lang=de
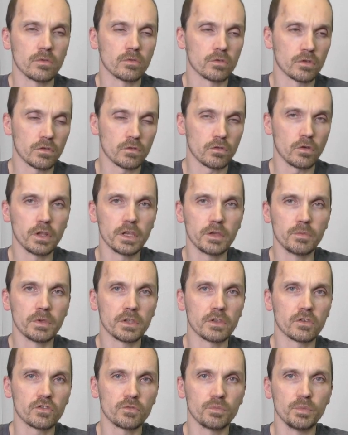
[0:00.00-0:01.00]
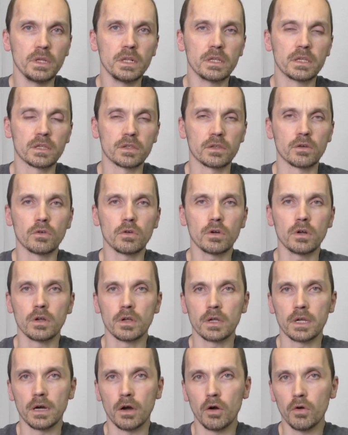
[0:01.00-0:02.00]
oder soll ich mir das Spiel dann auch
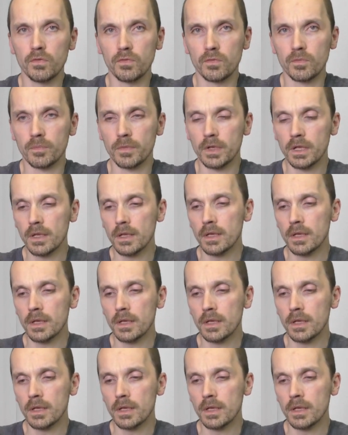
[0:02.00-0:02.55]
kaufen?